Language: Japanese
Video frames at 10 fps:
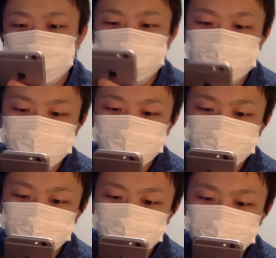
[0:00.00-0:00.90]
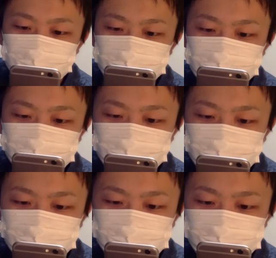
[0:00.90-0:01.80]
辛い。14ターン
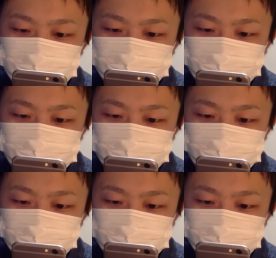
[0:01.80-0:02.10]
だから。